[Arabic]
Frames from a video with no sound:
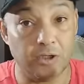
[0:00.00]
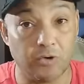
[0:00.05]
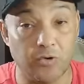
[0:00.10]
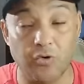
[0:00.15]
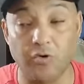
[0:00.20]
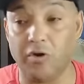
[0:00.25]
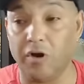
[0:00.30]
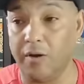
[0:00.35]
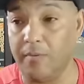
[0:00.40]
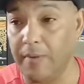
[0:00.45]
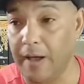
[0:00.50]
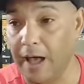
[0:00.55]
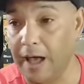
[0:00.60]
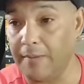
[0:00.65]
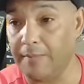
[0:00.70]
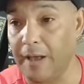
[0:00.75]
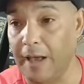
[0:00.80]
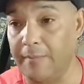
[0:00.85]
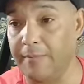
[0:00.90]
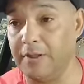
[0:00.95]
الكرة
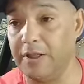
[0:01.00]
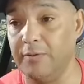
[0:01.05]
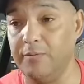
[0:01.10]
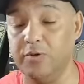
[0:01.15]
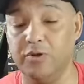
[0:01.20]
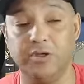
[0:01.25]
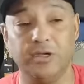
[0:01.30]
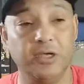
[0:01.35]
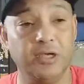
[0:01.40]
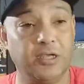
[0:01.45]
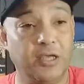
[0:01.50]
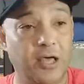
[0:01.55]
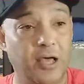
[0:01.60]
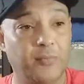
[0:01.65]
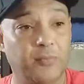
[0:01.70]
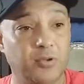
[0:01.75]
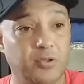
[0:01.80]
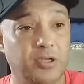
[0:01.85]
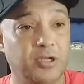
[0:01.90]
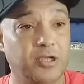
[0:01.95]
مع محمد ابو
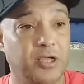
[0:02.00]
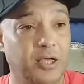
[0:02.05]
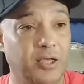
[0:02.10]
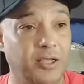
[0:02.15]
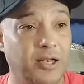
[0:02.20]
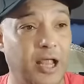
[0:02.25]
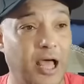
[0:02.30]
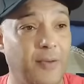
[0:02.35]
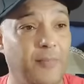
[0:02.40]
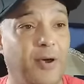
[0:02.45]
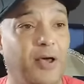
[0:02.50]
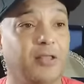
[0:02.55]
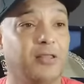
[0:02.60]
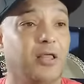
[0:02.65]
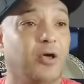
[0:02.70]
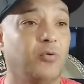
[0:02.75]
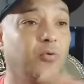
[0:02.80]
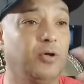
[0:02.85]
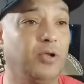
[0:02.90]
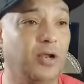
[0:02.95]
تريكه ابو تريكه يلعبها
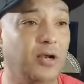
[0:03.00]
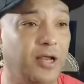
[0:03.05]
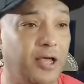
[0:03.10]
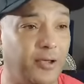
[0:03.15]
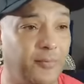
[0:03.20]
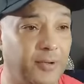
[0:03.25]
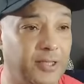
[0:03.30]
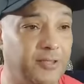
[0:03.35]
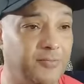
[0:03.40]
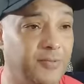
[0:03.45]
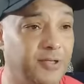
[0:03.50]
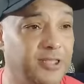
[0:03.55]
طويله لعماد